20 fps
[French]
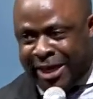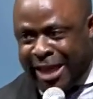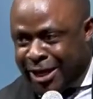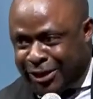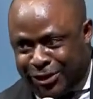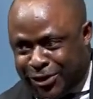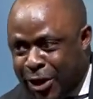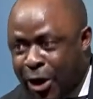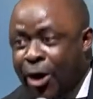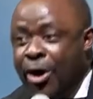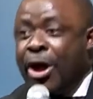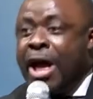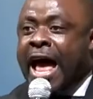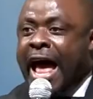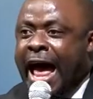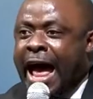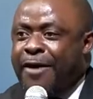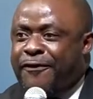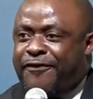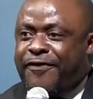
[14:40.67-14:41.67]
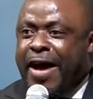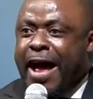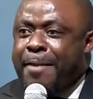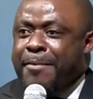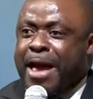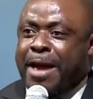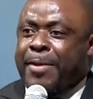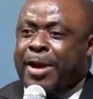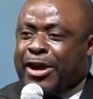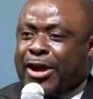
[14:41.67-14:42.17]
protection
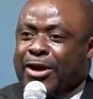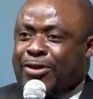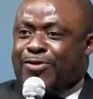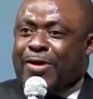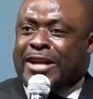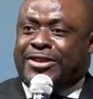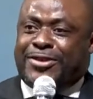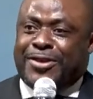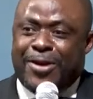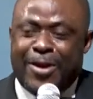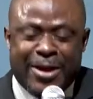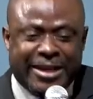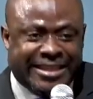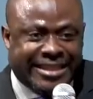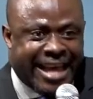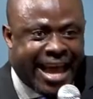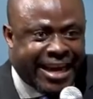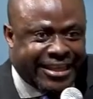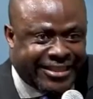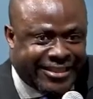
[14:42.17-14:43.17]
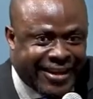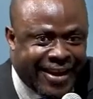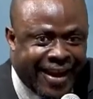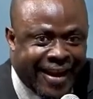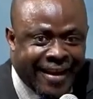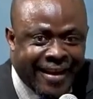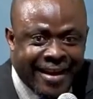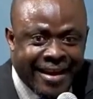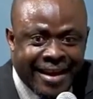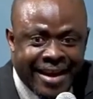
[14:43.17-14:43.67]
avant même que toi tu ne le
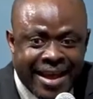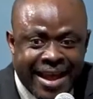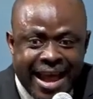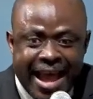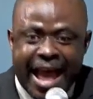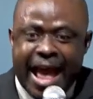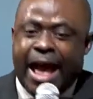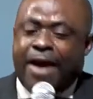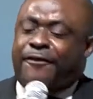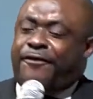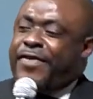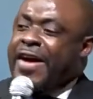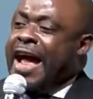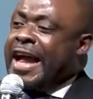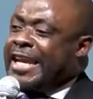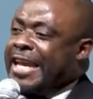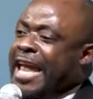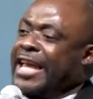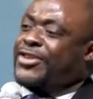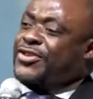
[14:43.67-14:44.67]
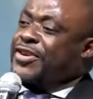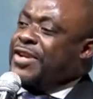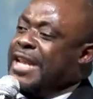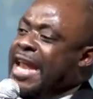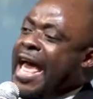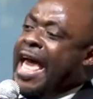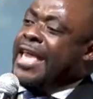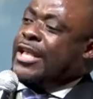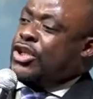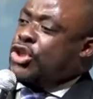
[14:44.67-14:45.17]
saches avant que
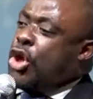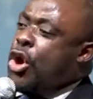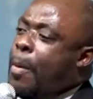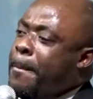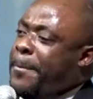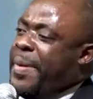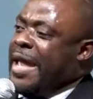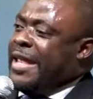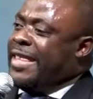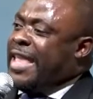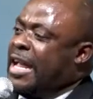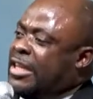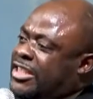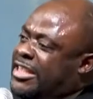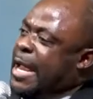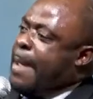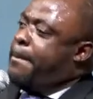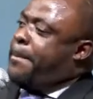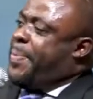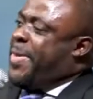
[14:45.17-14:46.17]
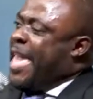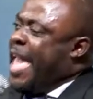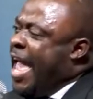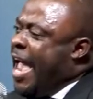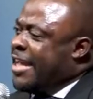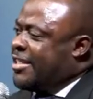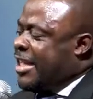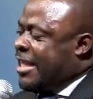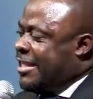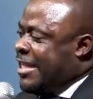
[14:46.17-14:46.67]
tu n'ailles tomber dans un
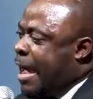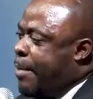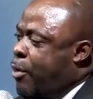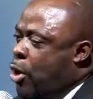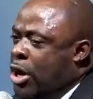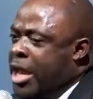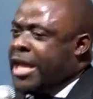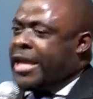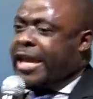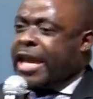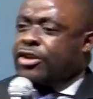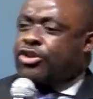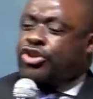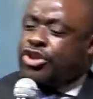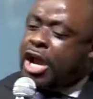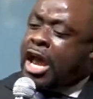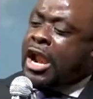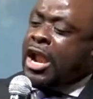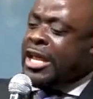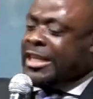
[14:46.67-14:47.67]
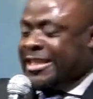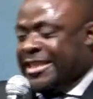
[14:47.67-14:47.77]
piège diabolique, Dieu